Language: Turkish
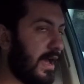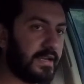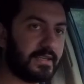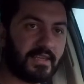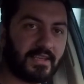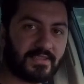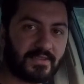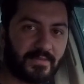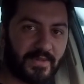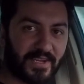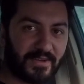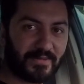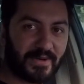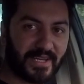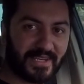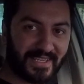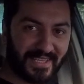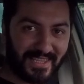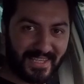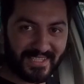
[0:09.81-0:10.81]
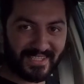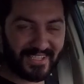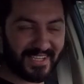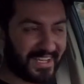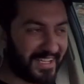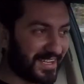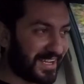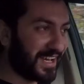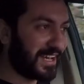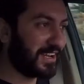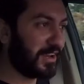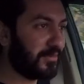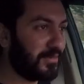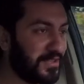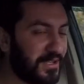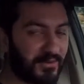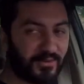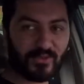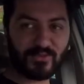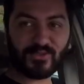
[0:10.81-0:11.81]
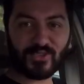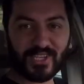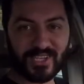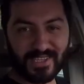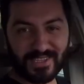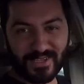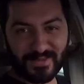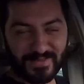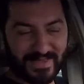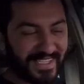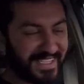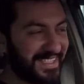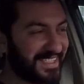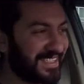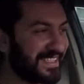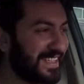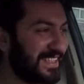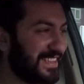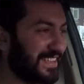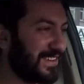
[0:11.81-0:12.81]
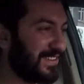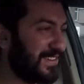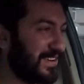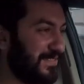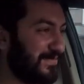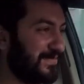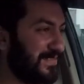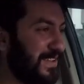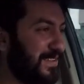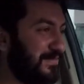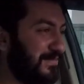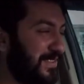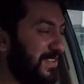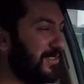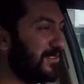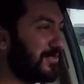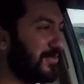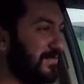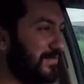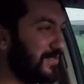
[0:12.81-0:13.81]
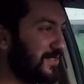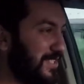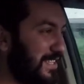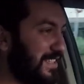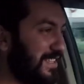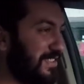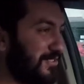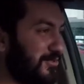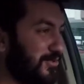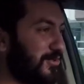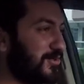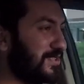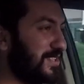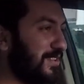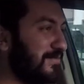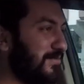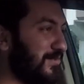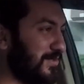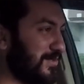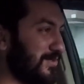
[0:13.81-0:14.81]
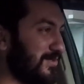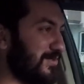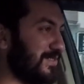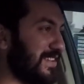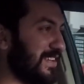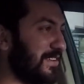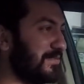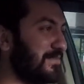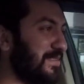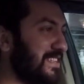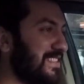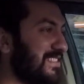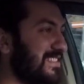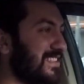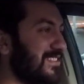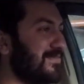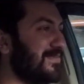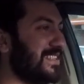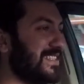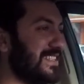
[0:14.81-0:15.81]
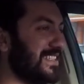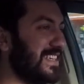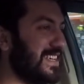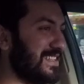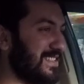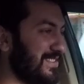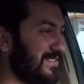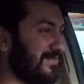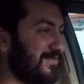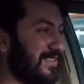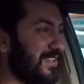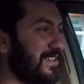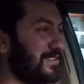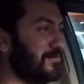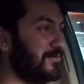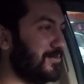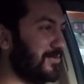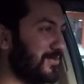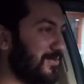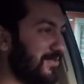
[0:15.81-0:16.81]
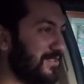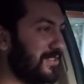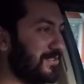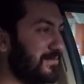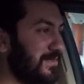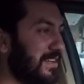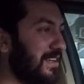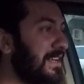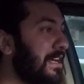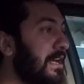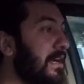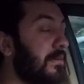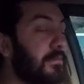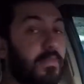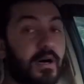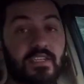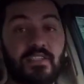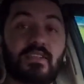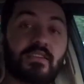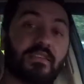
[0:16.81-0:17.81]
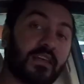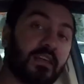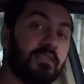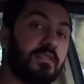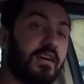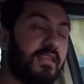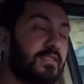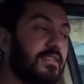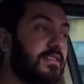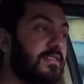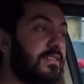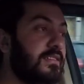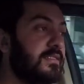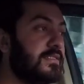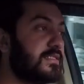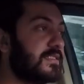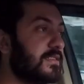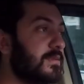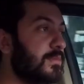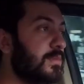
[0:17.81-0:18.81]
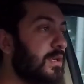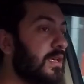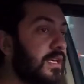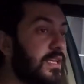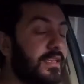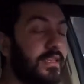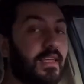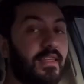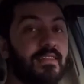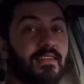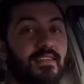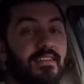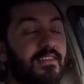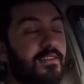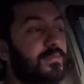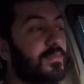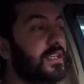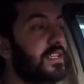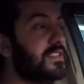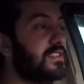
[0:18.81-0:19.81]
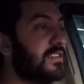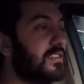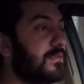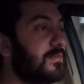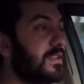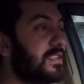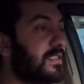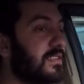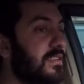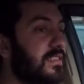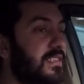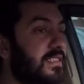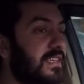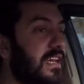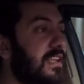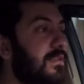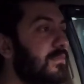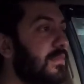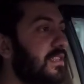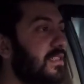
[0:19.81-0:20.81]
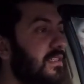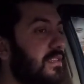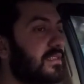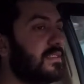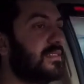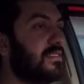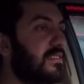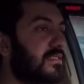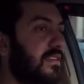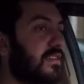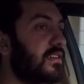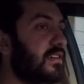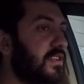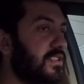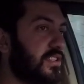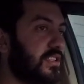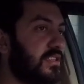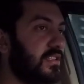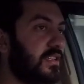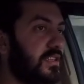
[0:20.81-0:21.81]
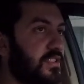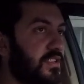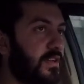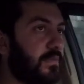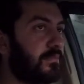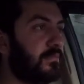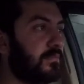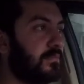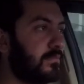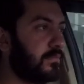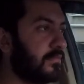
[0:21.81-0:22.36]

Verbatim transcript: Herkese merhaba arkadaşlar. Arabada konuşan adam serisine devam. Biliyorum bu seriyi çok sevmiyorsunuz. Araba incelemesi gelsin falan diyorsunuz ama başlıktan da anladığınız gibi neden araba incelemesinin gelmediğini sizlere açıklayacağım.